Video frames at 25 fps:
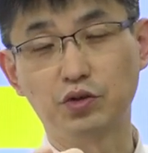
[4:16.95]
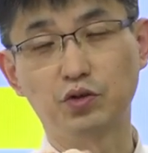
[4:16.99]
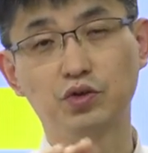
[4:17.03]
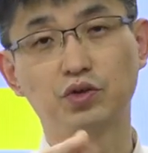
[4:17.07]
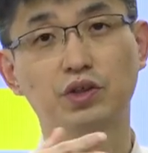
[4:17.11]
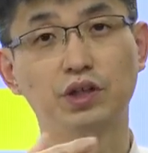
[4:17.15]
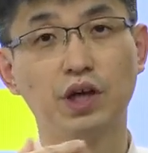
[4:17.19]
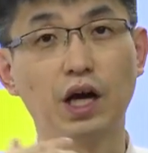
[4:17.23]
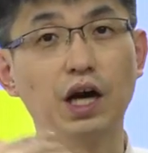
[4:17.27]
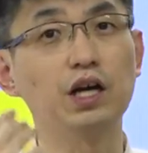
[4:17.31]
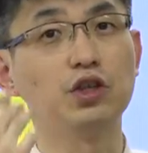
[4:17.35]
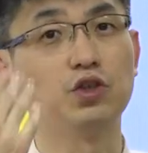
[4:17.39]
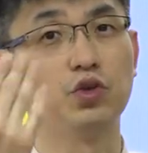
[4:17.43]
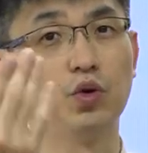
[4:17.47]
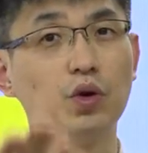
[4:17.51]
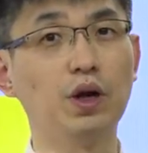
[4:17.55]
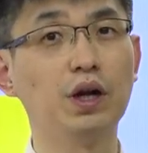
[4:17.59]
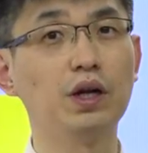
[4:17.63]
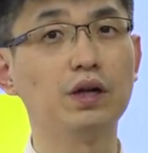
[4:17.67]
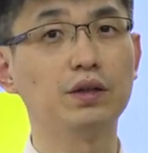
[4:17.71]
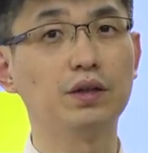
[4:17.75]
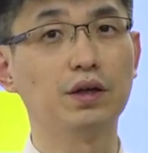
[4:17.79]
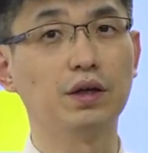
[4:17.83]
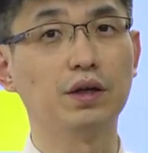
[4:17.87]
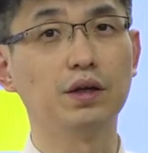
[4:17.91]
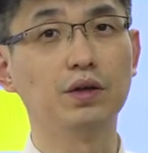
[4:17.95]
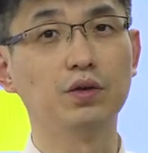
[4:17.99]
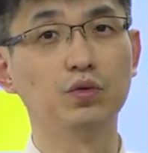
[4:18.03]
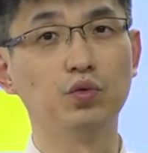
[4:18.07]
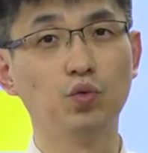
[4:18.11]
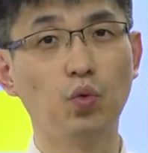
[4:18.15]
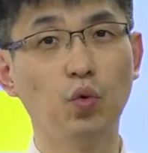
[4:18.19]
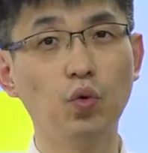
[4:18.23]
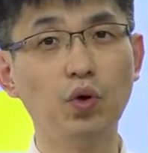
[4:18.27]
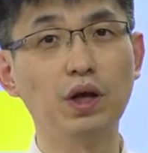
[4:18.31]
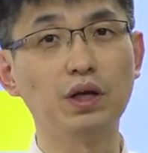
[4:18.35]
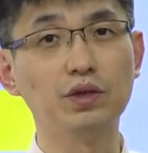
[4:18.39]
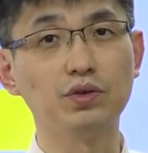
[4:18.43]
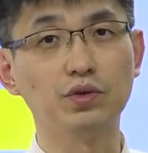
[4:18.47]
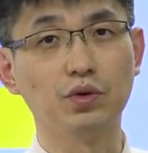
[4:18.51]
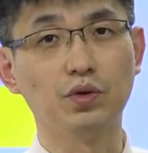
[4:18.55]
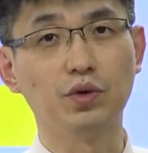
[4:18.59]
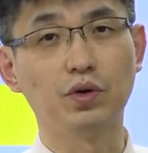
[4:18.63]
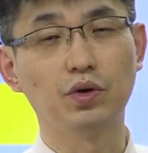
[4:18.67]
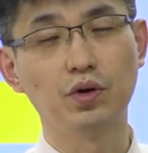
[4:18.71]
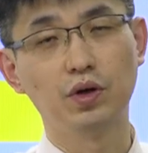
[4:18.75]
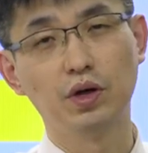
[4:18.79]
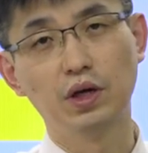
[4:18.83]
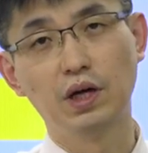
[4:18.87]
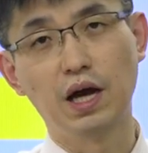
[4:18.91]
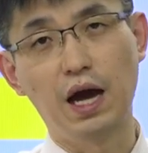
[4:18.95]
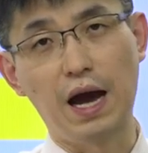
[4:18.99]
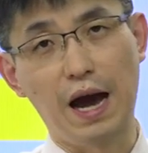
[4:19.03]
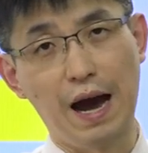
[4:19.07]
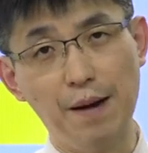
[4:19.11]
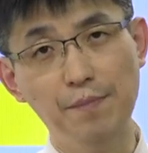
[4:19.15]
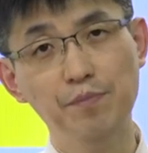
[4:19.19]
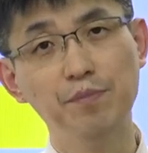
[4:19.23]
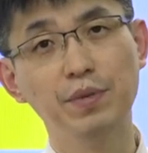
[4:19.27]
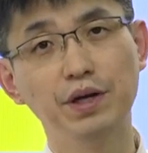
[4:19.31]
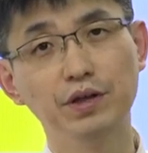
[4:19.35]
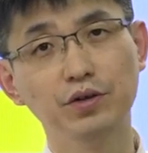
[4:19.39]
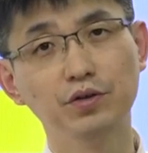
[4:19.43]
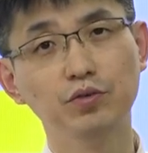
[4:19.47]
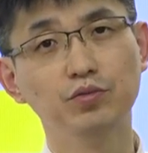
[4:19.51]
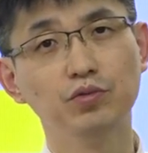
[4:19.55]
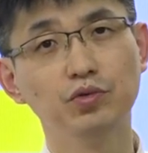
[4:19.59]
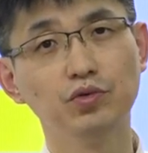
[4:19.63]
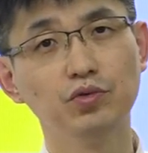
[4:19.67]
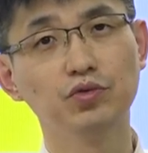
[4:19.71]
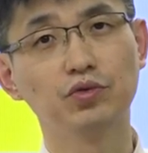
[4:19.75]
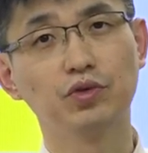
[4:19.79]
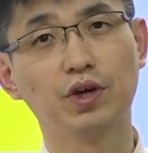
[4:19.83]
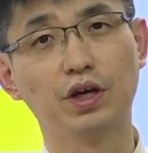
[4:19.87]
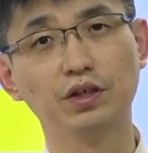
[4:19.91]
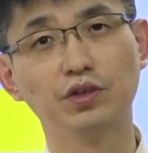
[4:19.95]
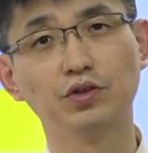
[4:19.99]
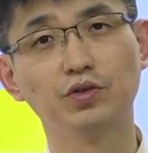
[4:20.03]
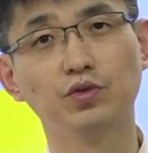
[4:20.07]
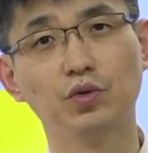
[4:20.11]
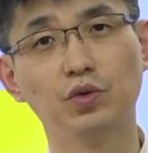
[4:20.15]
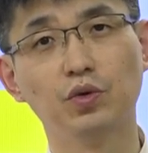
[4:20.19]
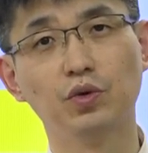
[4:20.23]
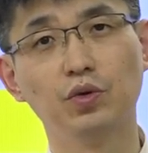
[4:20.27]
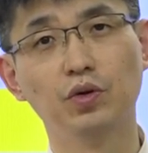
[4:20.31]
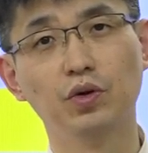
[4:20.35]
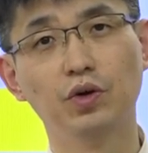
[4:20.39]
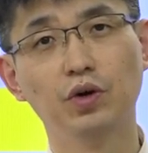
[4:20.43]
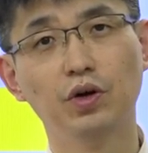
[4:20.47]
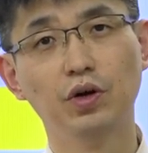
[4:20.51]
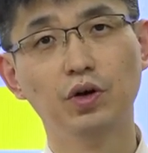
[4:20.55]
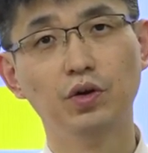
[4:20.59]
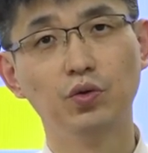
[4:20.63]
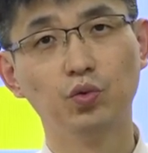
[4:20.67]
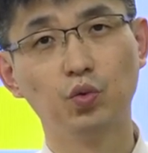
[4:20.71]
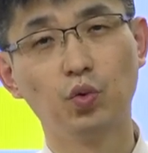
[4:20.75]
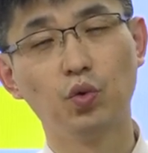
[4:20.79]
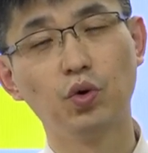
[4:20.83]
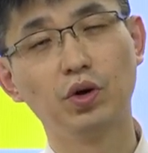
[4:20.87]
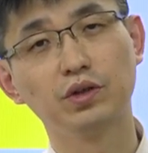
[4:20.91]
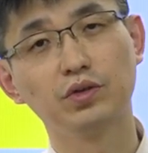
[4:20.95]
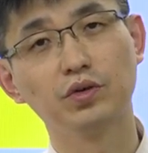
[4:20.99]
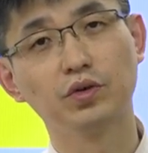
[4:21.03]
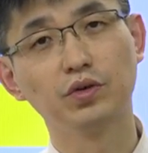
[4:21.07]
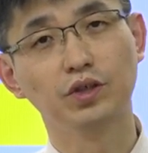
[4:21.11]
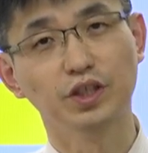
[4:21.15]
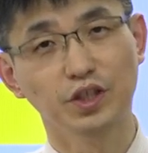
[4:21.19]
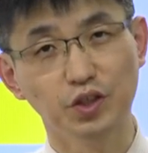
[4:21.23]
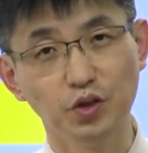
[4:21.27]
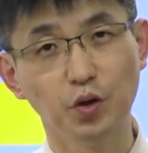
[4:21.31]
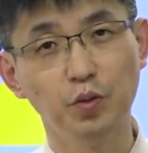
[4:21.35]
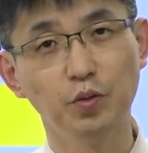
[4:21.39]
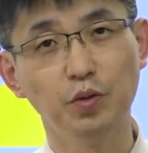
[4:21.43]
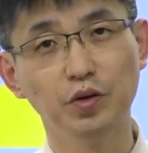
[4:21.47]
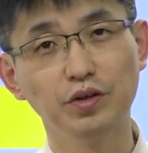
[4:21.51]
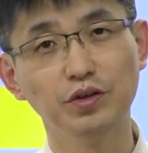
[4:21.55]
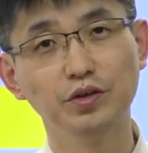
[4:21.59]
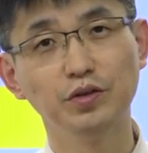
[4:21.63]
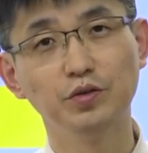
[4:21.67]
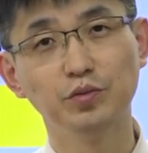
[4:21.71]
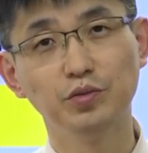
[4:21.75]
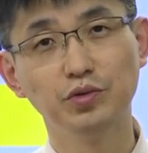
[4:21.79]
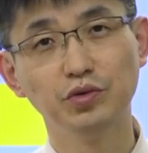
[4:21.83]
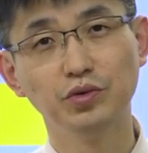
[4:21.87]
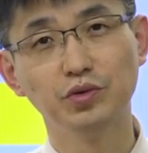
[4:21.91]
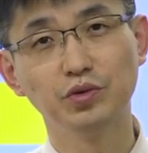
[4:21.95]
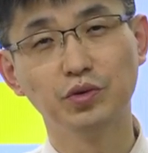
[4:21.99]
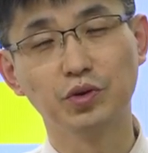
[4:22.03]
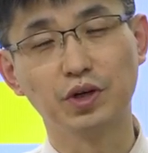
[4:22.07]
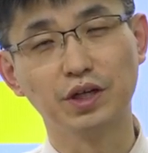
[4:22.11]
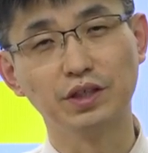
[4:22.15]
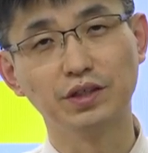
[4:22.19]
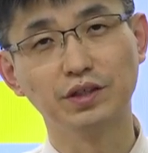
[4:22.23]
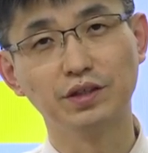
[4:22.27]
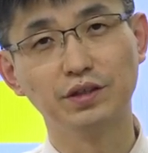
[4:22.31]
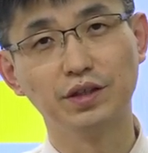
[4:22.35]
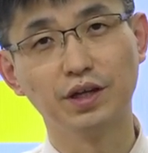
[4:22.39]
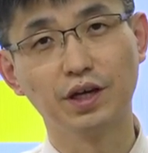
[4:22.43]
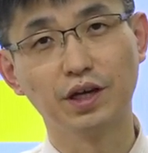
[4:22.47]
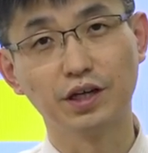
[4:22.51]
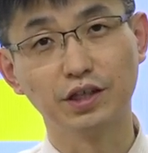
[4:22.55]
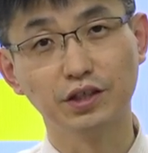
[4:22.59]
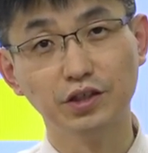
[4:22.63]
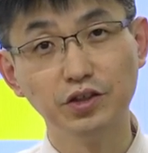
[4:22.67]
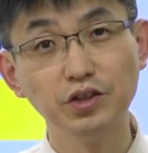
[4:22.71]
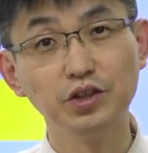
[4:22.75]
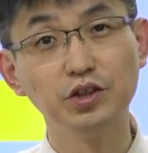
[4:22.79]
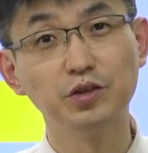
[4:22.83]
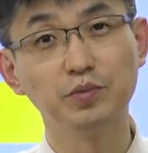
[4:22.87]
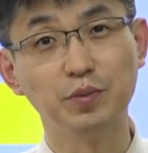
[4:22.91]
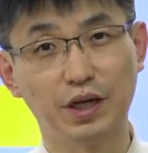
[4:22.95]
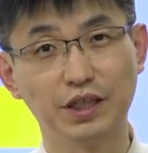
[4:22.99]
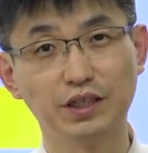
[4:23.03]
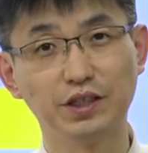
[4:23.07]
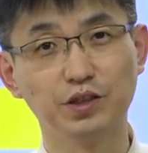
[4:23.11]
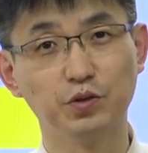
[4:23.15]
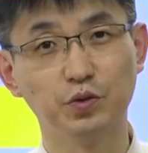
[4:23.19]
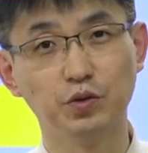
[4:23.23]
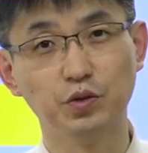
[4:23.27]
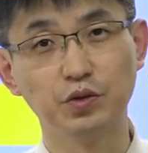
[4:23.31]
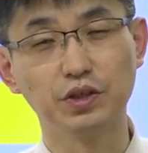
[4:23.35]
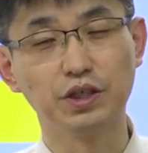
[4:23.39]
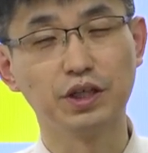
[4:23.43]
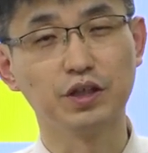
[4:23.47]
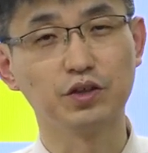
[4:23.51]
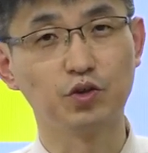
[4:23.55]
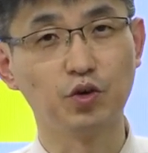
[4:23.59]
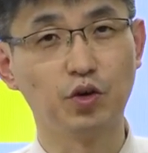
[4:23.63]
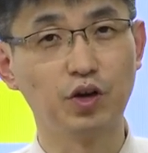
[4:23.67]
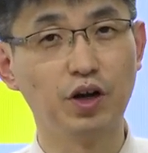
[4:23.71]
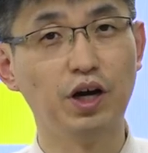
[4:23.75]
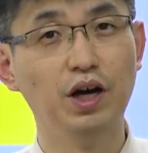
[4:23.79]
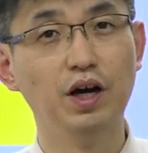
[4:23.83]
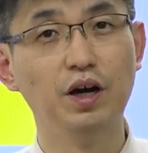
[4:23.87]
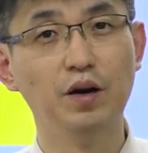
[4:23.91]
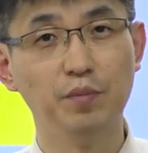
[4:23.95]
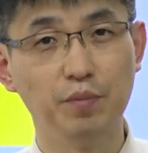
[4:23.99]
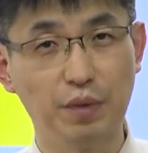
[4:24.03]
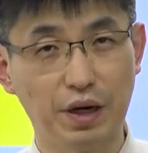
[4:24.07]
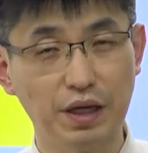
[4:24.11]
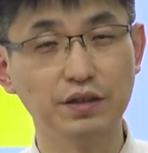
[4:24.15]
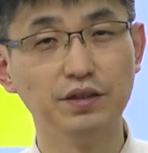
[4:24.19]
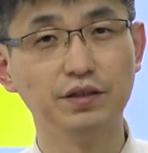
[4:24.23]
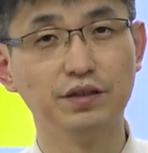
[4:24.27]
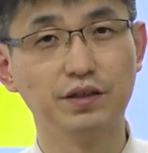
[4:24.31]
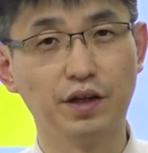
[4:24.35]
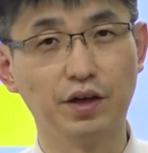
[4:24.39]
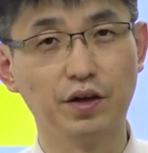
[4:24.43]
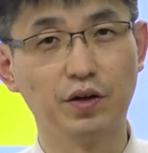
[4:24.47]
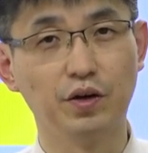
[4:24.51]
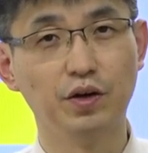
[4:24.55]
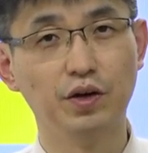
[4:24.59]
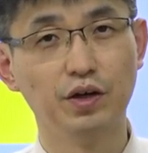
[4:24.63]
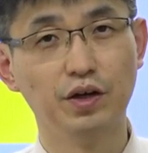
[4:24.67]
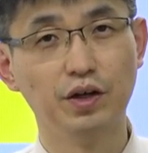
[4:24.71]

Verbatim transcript: 제가 전화할 때 놀라서 안 받는 분도 계시고 놀라서 끊어버리는 분도 계신데 그러지 마시고 그냥 전화 받으세요.